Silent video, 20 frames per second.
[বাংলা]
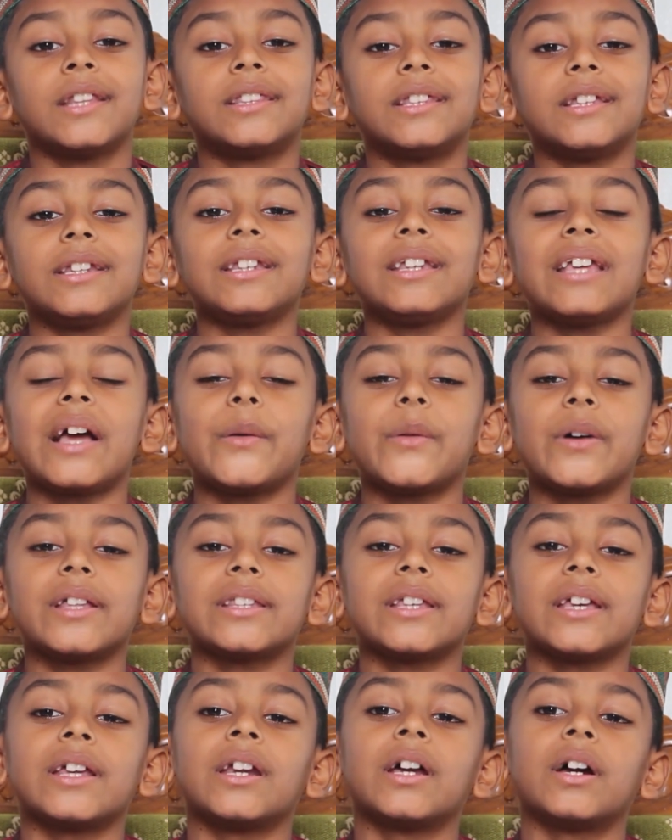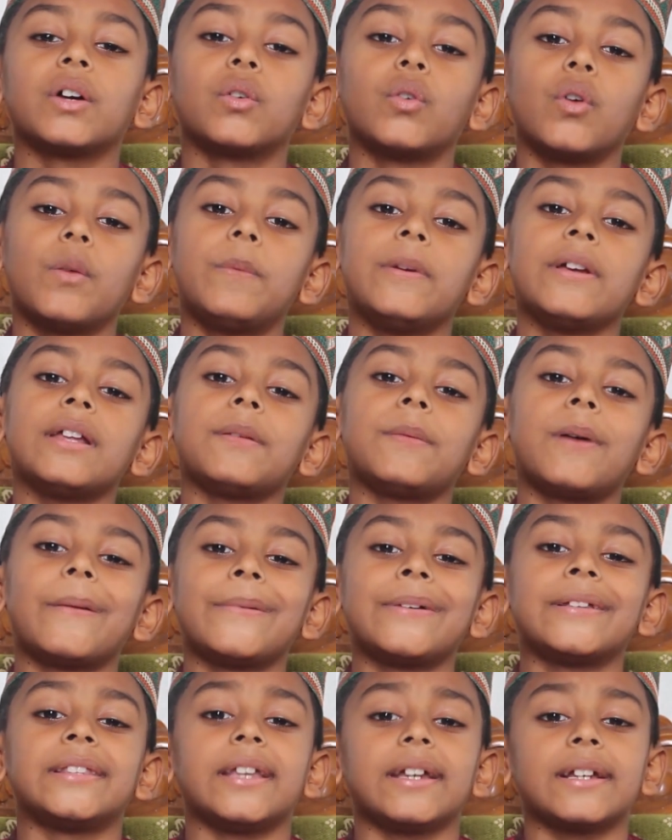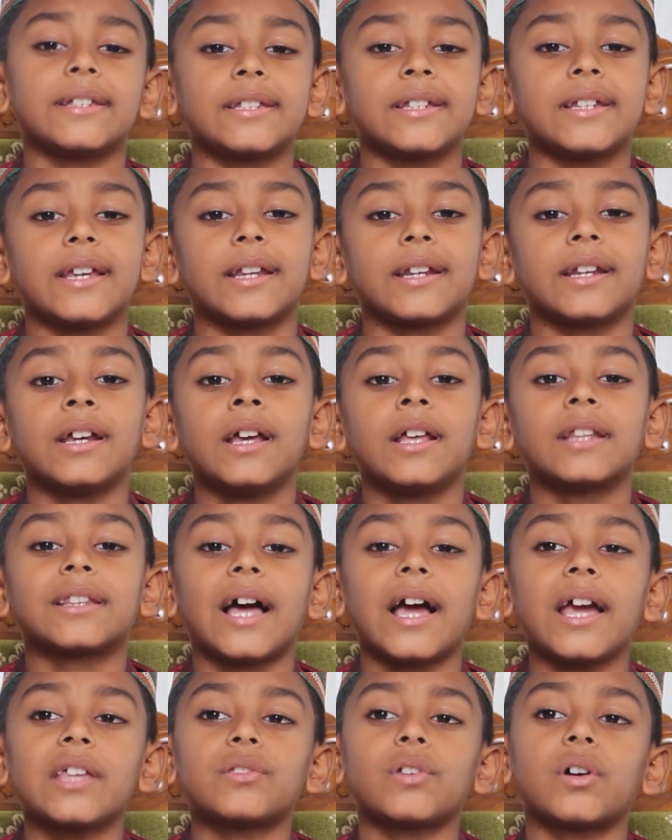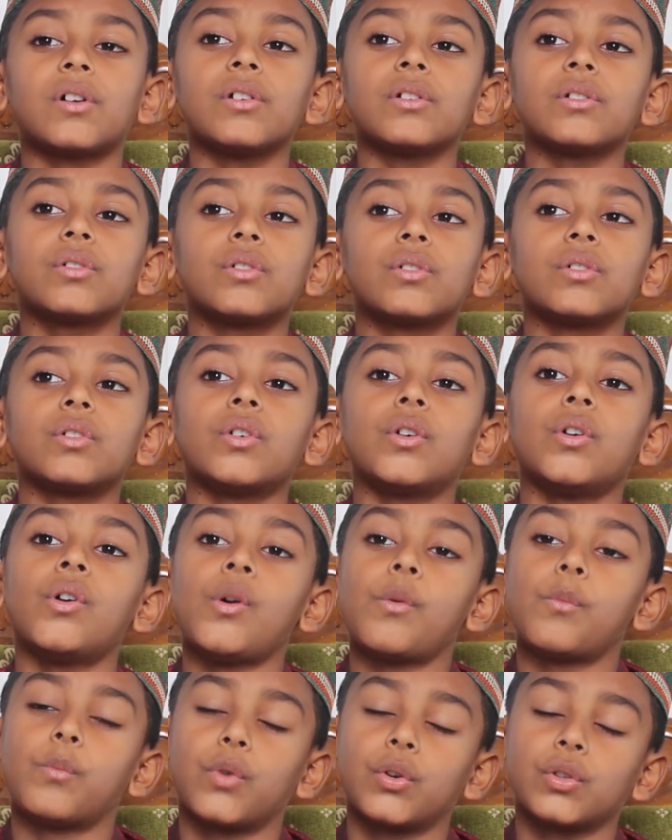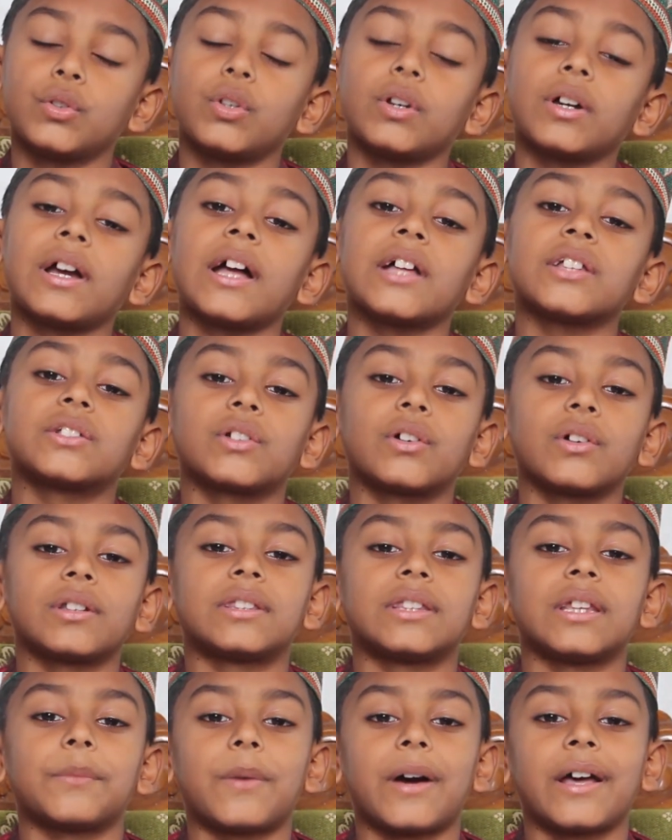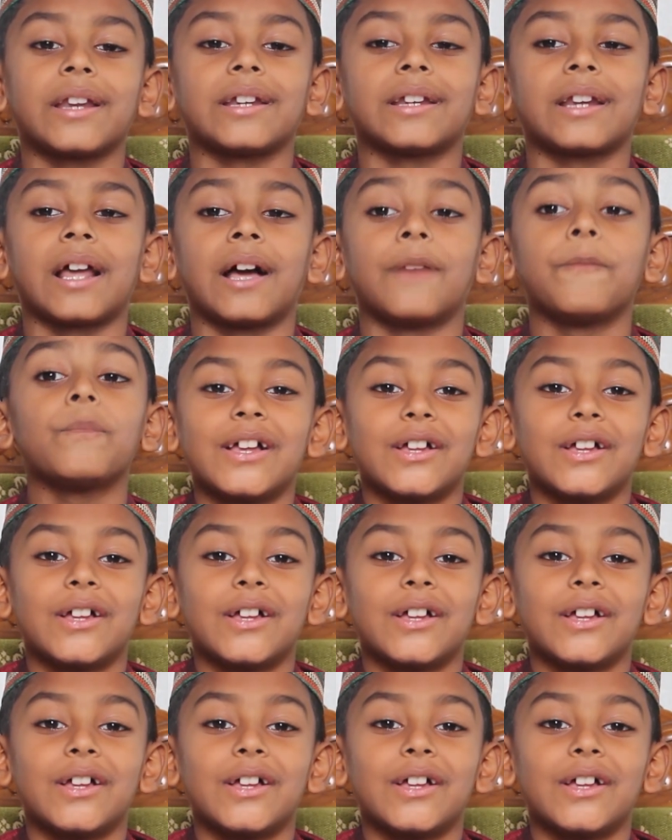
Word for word: তিনি আমাদের গভীরভাবে দেখছেন তাই তখন কোনো মন্দ কাজ করতে পারি না